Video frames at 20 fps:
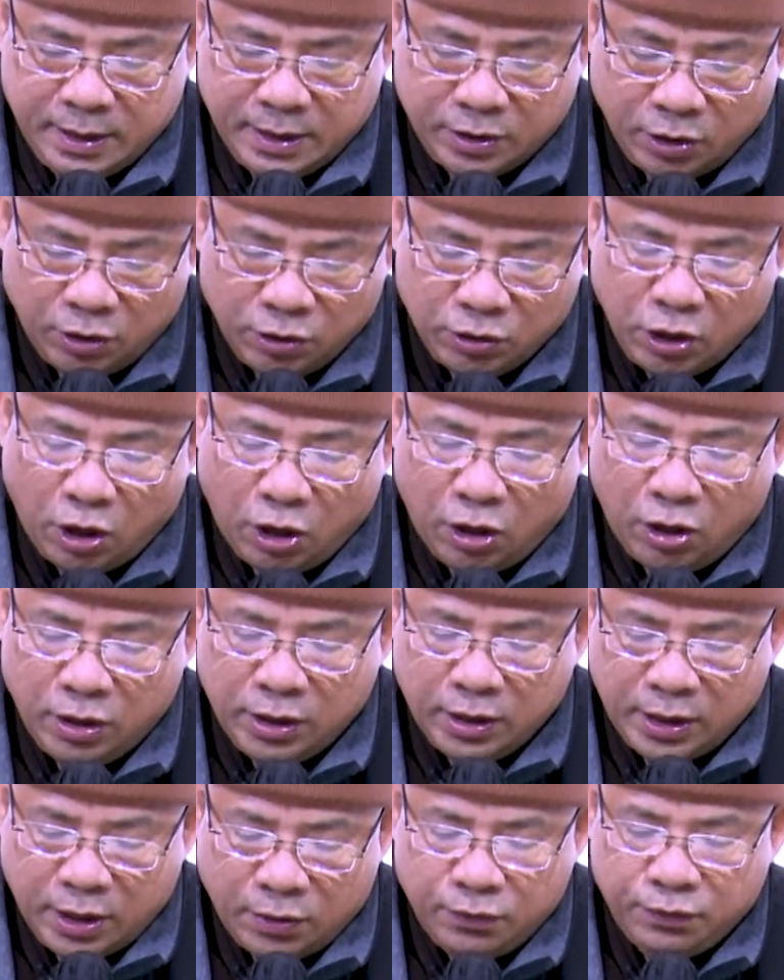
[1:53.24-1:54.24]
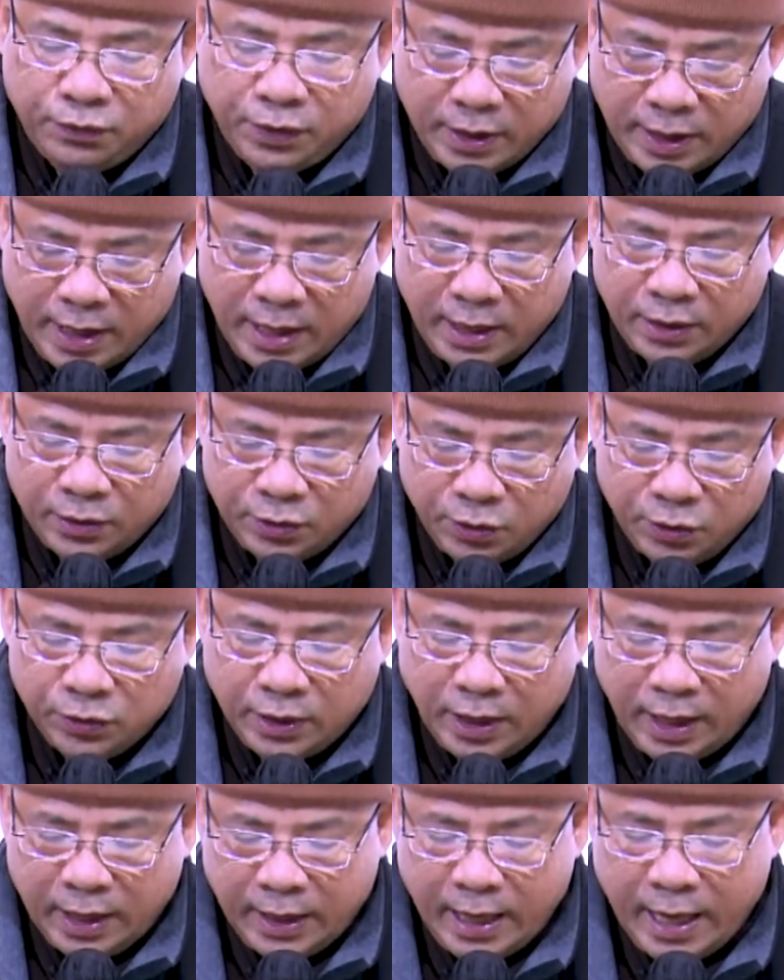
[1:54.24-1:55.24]
còn có câu Phật Đảnh
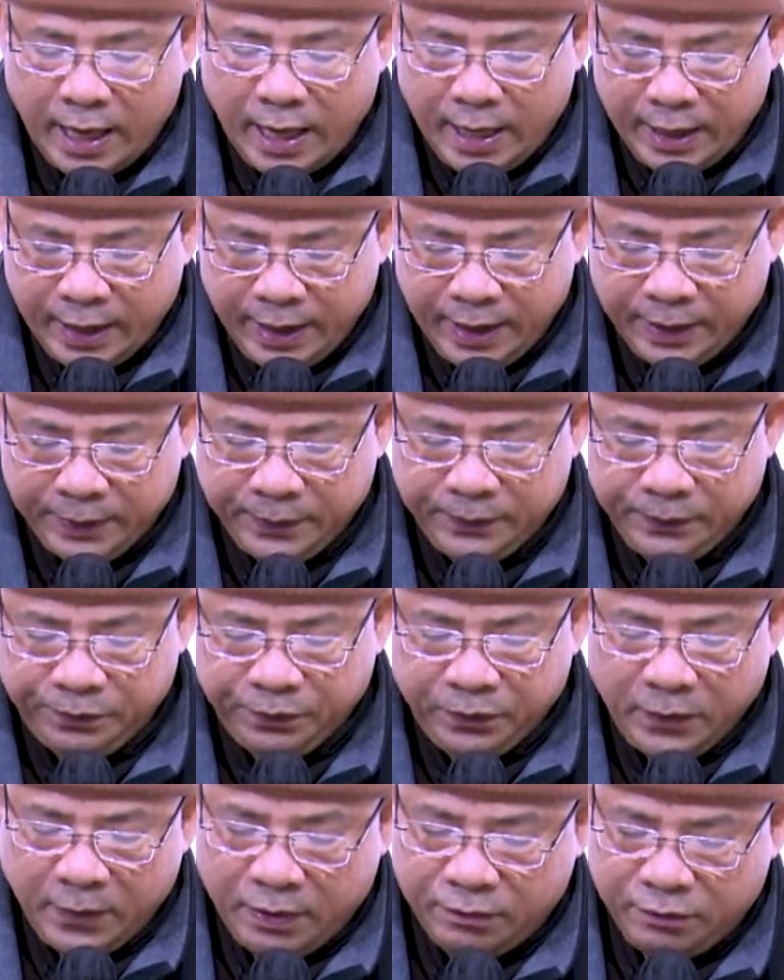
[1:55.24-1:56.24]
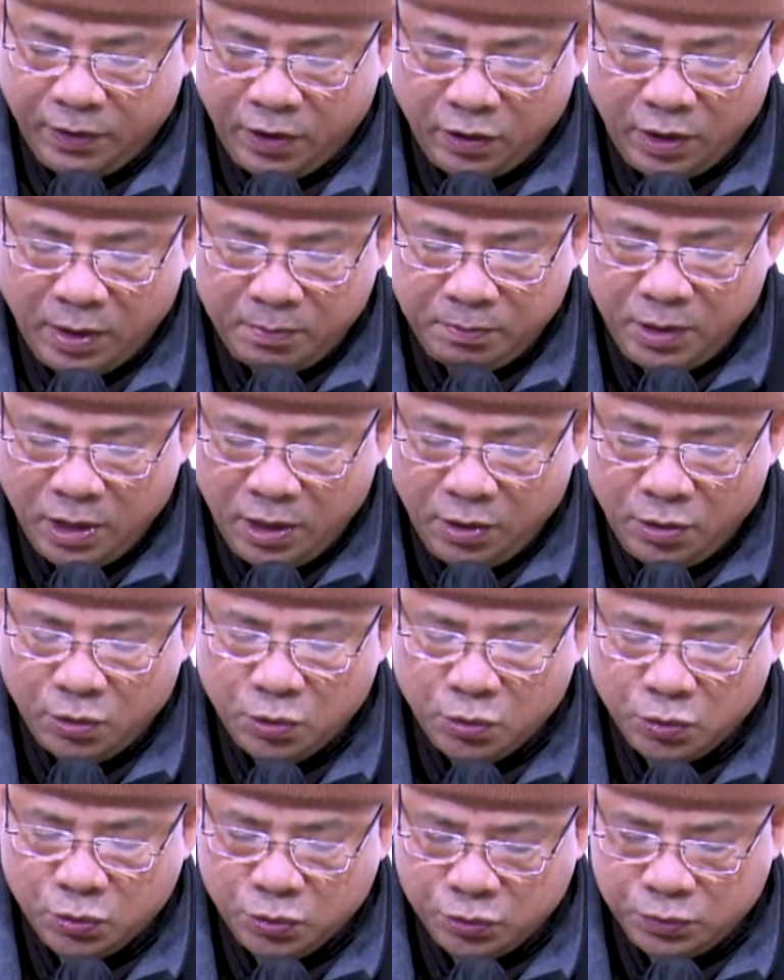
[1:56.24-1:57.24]
Tôn Thắng Đà La Ni. Vào năm
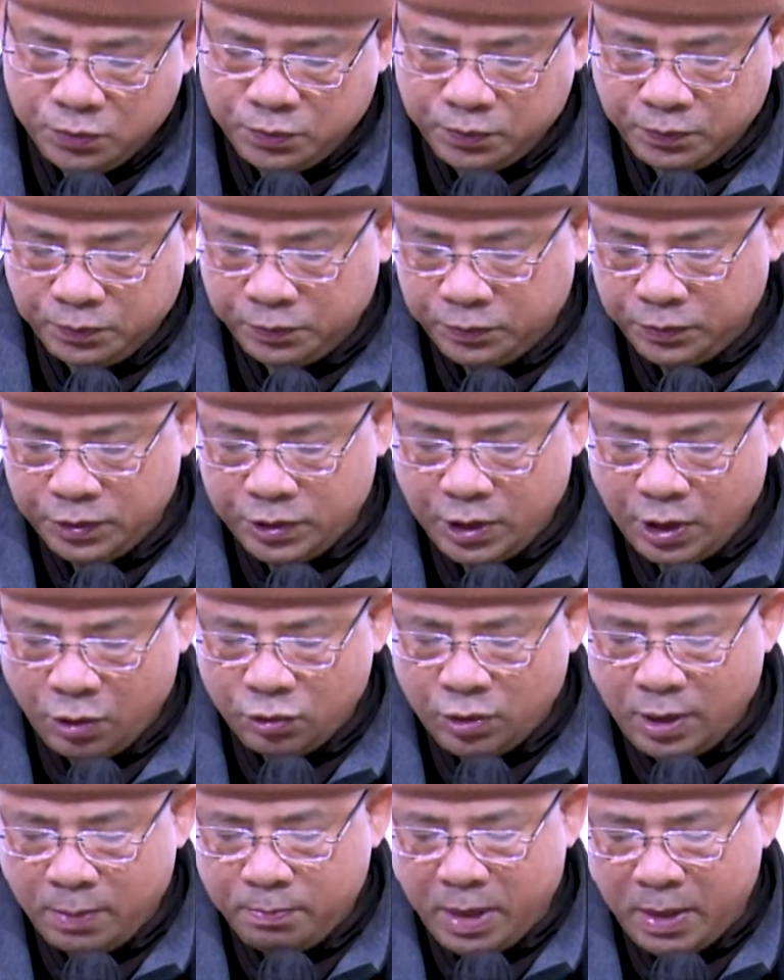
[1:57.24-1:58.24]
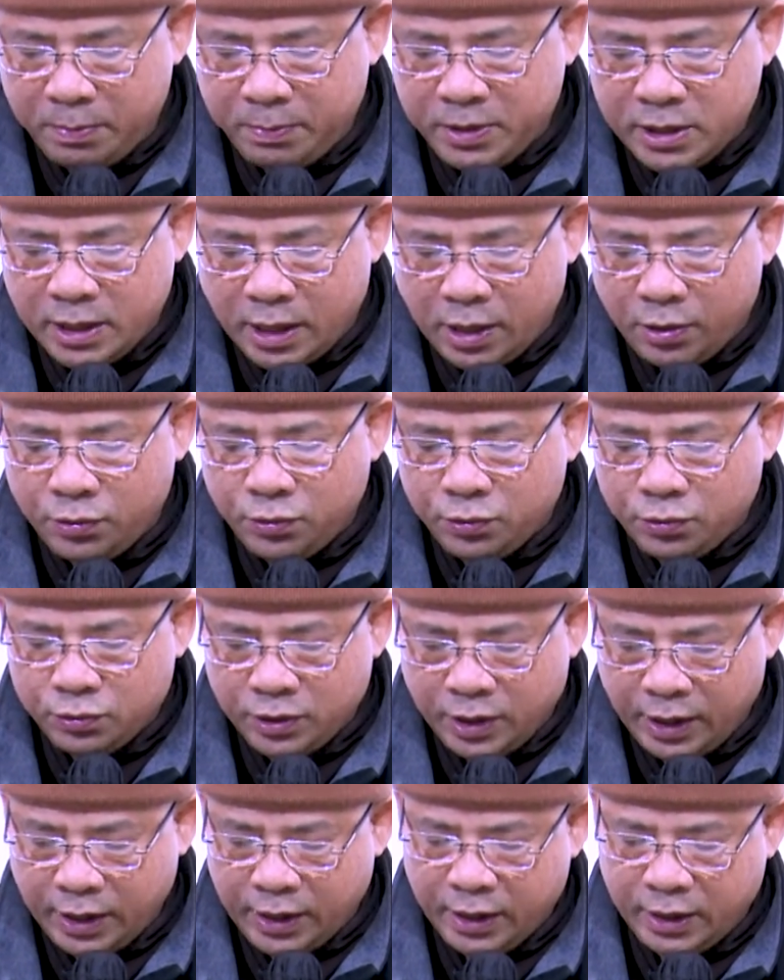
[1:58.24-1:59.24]
đầu sáu trăm bảy mươi sáu,
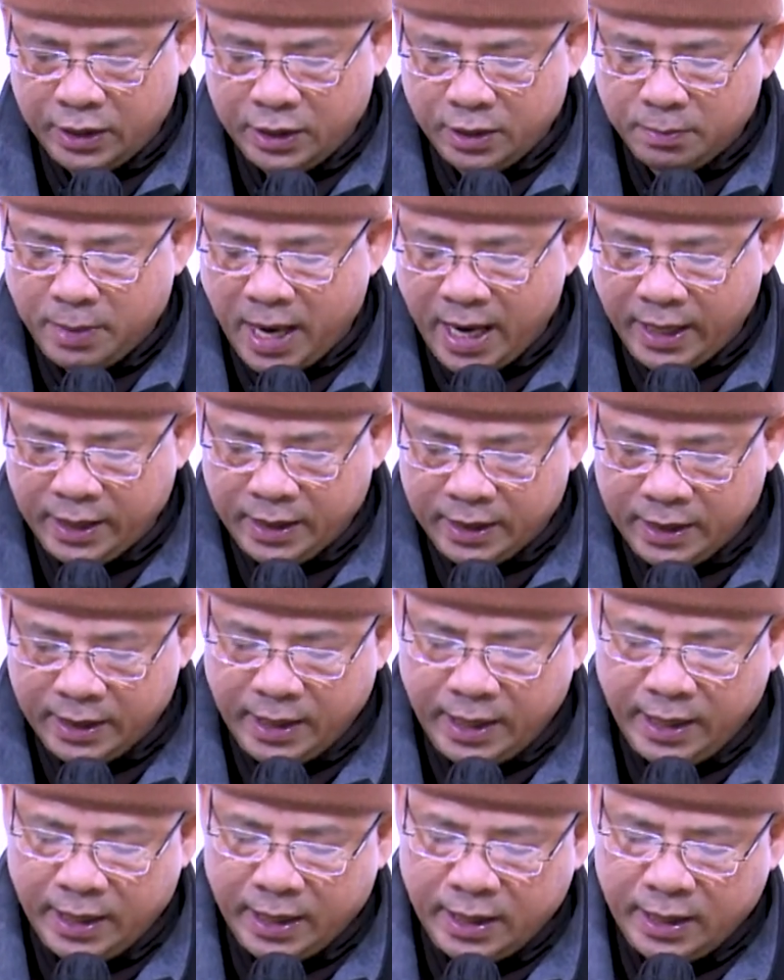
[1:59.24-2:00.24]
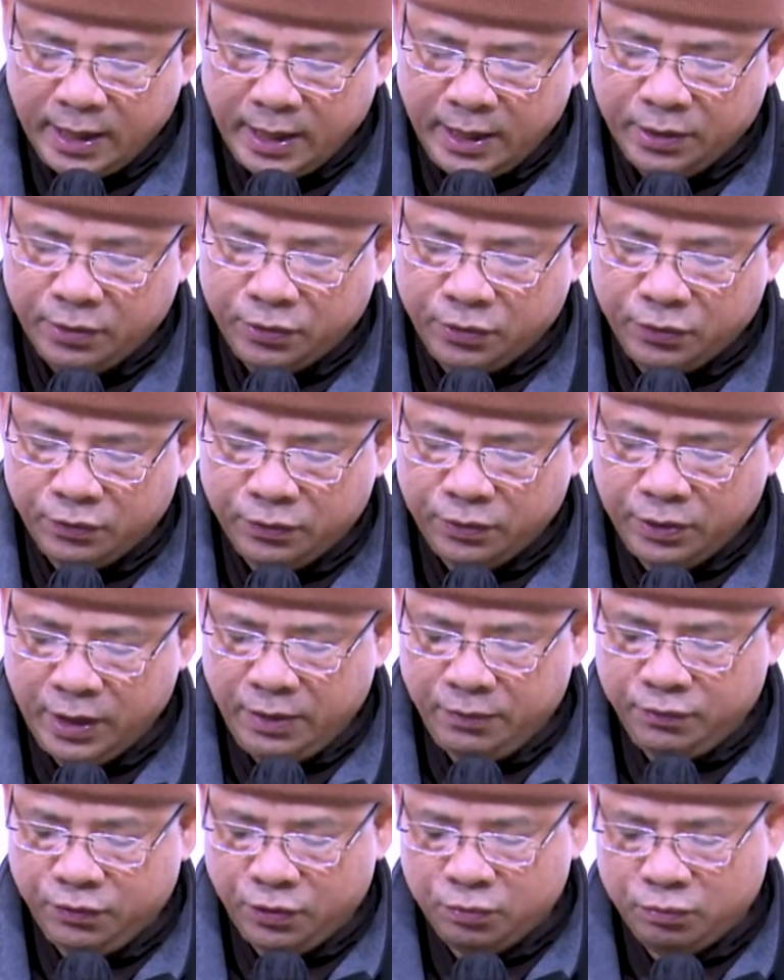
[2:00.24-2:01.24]
thế kỷ thứ bảy, niên hiệu
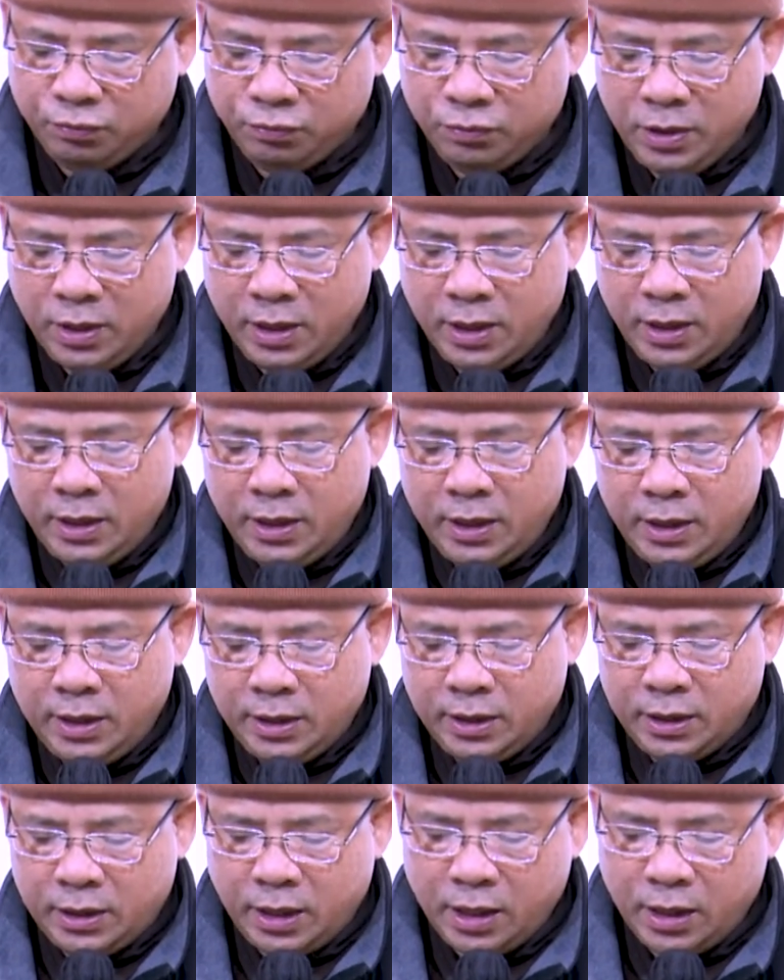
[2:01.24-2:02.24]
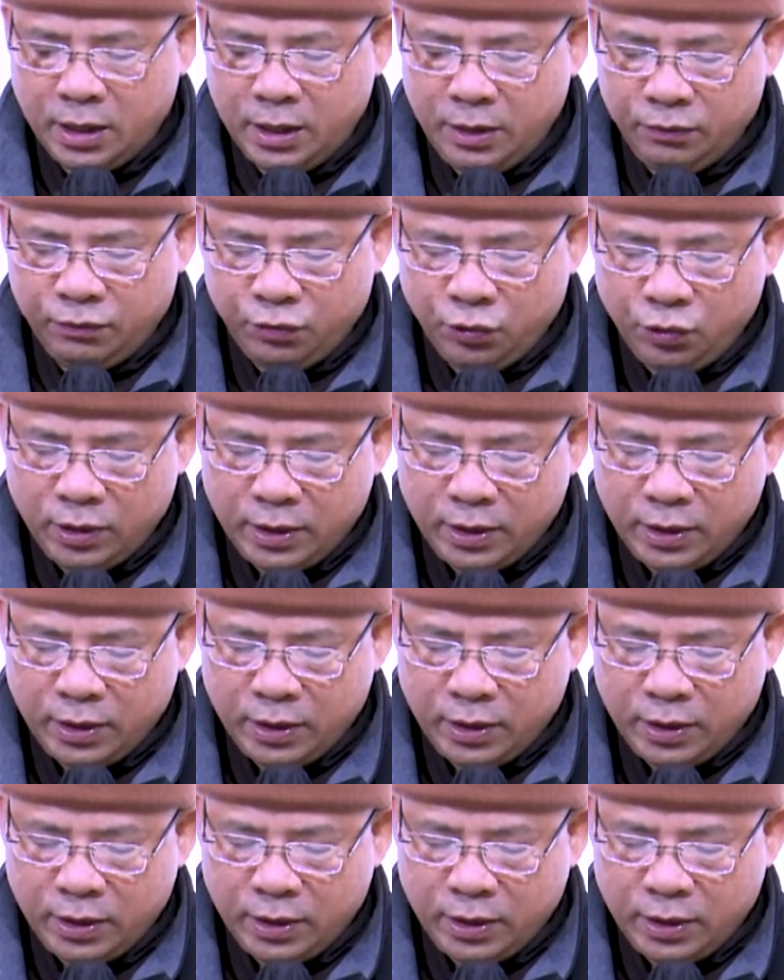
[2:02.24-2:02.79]
Nghi Phụng, thời vua